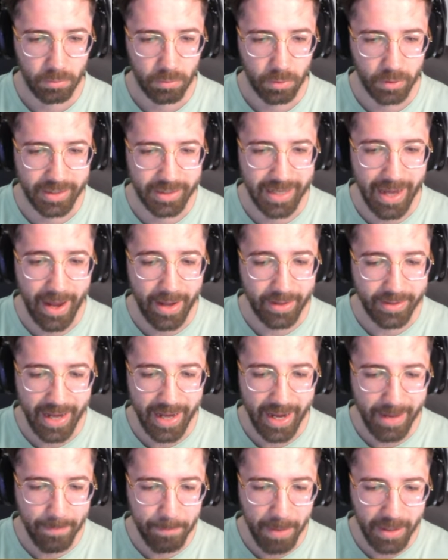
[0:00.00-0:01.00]
¿Ya, ¿Ya
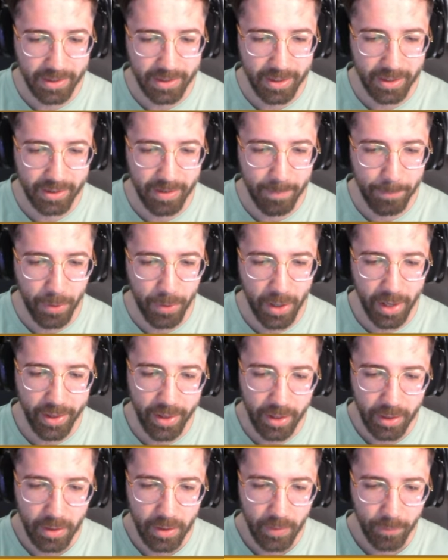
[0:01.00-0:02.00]
hay pase de temporada?
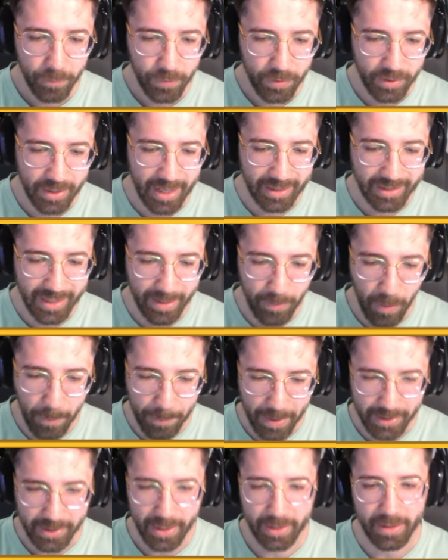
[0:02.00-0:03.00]
ya tenemos
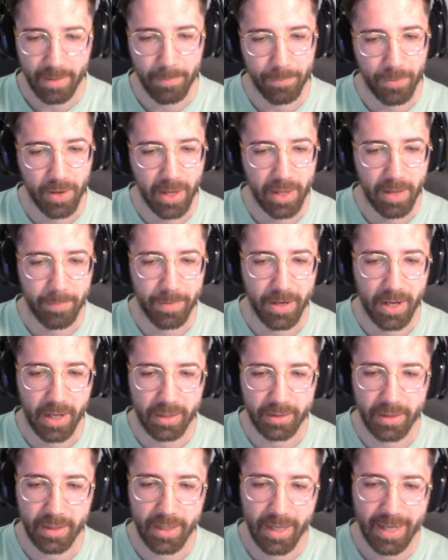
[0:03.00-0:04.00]
pase de temporada, pero
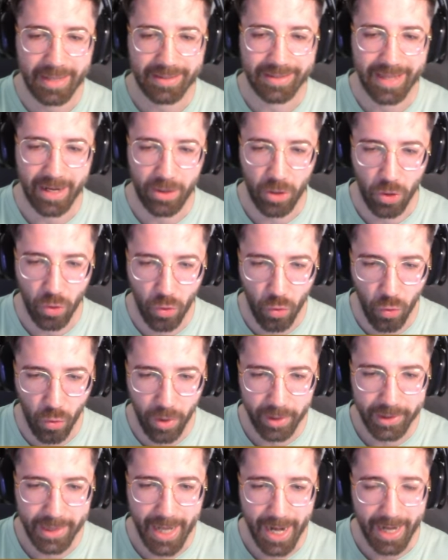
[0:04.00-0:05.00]
antes de gastarnos
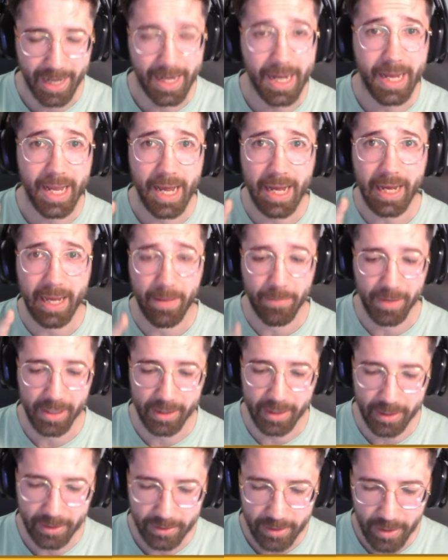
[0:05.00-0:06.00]
nuestras ricas
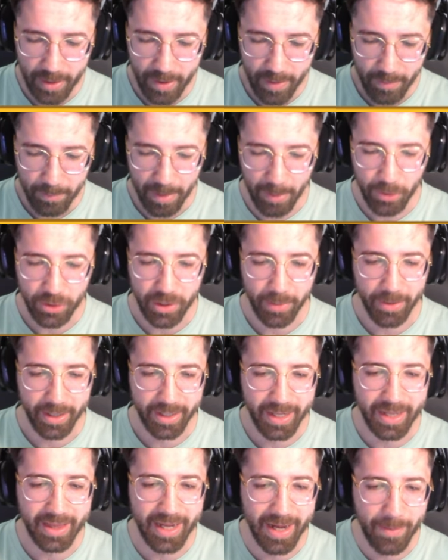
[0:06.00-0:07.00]
gemitas, vamos a ver,
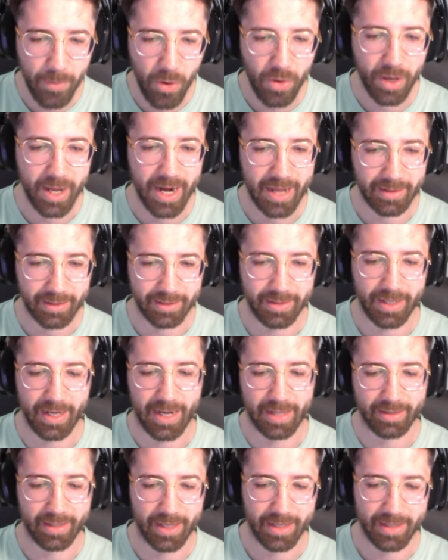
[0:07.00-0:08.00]
¿qué tenemos gratis en la
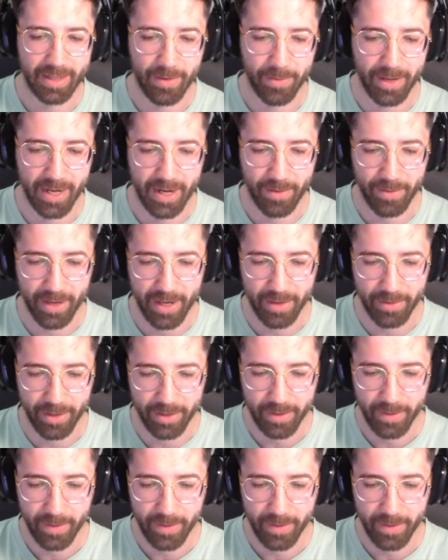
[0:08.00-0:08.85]
tienda? A ver, a ver, a ver.